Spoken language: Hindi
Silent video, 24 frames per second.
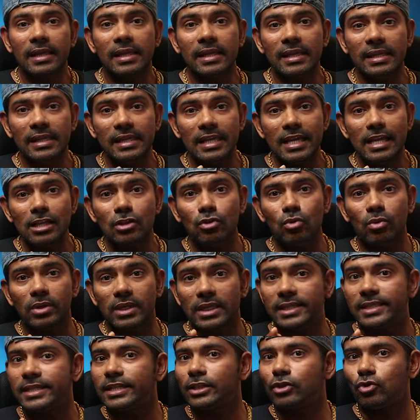कि ये जो
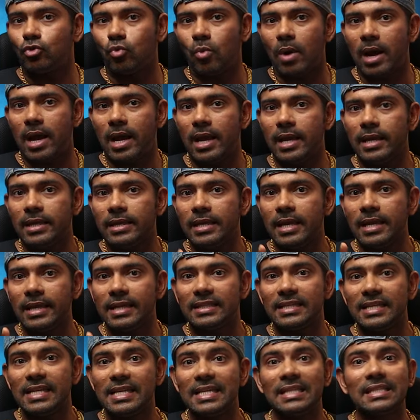रिसर्च हुआ है ये
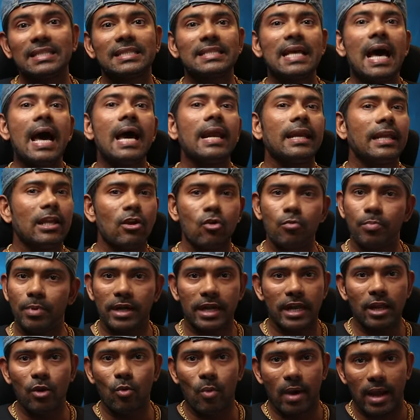किसी इंसान के ऊपर
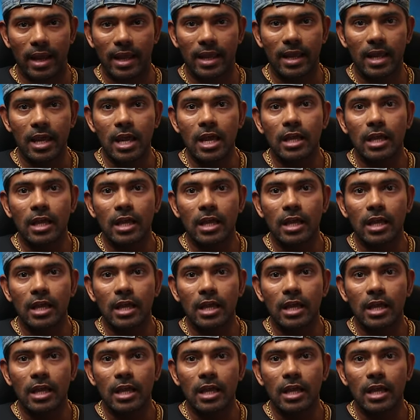नहीं हुआ है